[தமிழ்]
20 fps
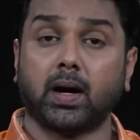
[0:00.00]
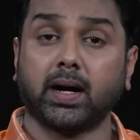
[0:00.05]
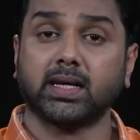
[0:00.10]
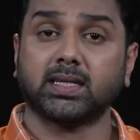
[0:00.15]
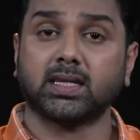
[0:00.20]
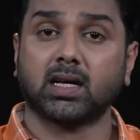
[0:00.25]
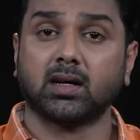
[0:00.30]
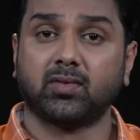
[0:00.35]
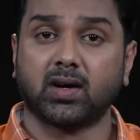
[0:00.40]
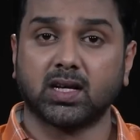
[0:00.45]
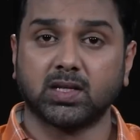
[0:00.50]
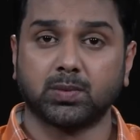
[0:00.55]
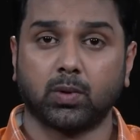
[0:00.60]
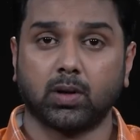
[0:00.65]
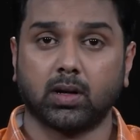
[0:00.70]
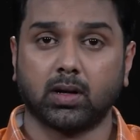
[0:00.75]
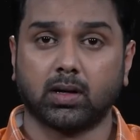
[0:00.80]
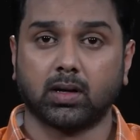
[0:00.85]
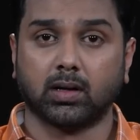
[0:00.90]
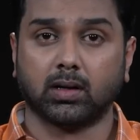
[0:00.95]
பாகிஸ்தான் ஃபாஸ்ட்
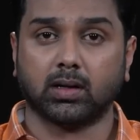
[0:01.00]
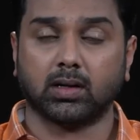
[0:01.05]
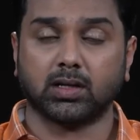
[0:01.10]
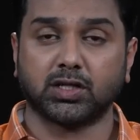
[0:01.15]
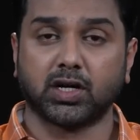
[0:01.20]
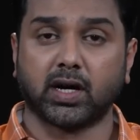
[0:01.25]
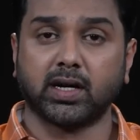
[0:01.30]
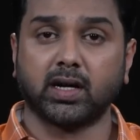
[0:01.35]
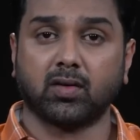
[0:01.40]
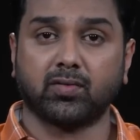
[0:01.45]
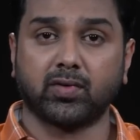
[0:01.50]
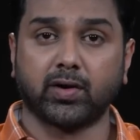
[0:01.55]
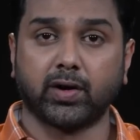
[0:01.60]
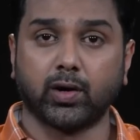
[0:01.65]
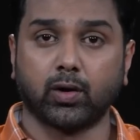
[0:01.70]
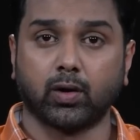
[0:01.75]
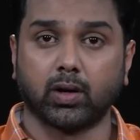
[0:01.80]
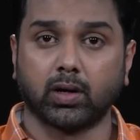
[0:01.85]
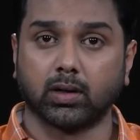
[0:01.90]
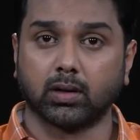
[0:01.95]
பாலர் ஷாயின்
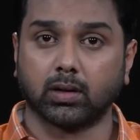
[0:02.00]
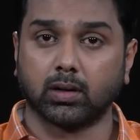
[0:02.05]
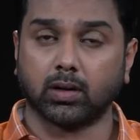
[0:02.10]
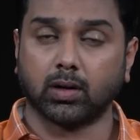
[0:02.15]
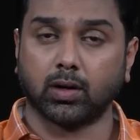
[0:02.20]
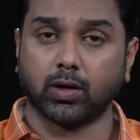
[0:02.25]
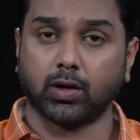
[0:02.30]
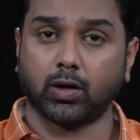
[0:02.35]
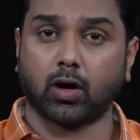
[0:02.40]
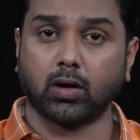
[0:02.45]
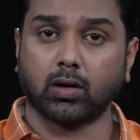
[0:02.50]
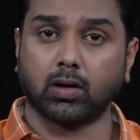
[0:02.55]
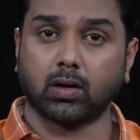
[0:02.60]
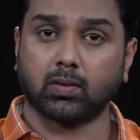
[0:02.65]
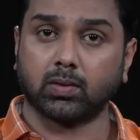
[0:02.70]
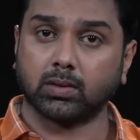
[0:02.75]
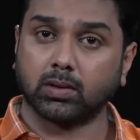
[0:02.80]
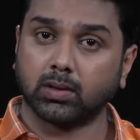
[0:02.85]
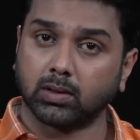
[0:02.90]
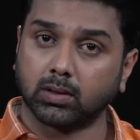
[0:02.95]
அஃப்ரிடியோட யார்க்கர்
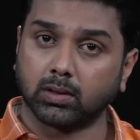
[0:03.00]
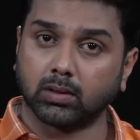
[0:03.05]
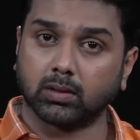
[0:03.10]
வந்து